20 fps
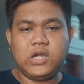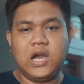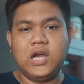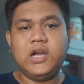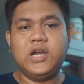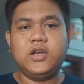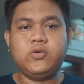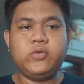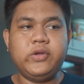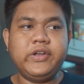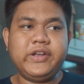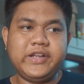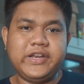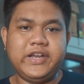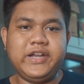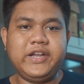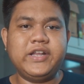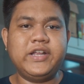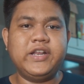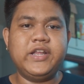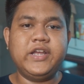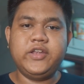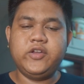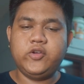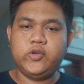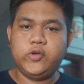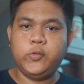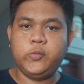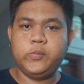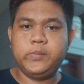अगर कोई क्रिएटर है
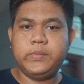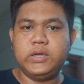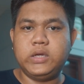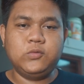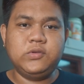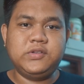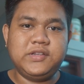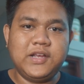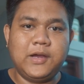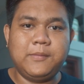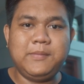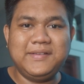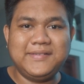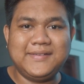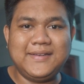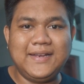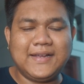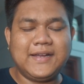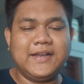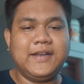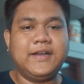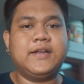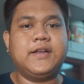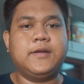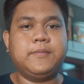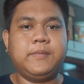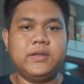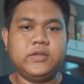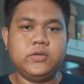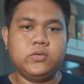यूट्यूब पे उससे आप इसलिए कनेक्ट
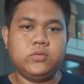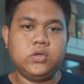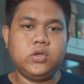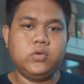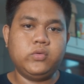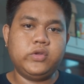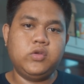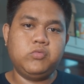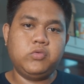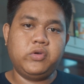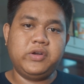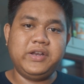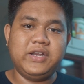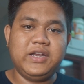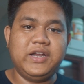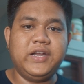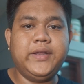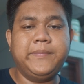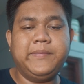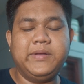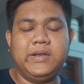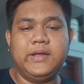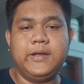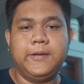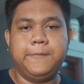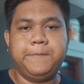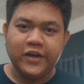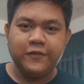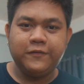कर पाते हो क्योंकि वो रिलेटेबल है